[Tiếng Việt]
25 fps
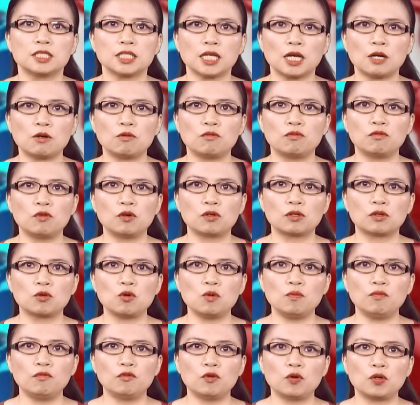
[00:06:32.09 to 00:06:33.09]
trao vô
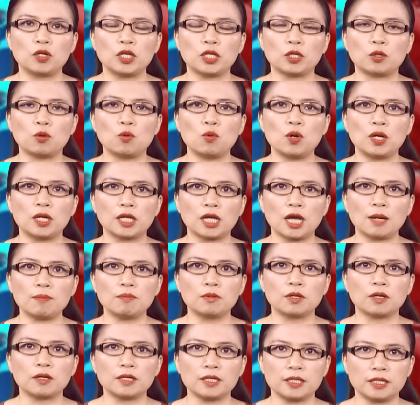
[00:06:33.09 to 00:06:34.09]
cúp vô địch World
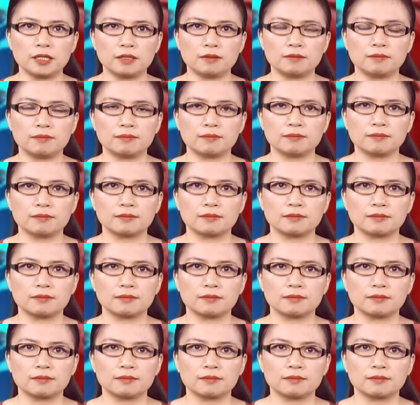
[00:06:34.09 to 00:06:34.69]
Cup Cricket.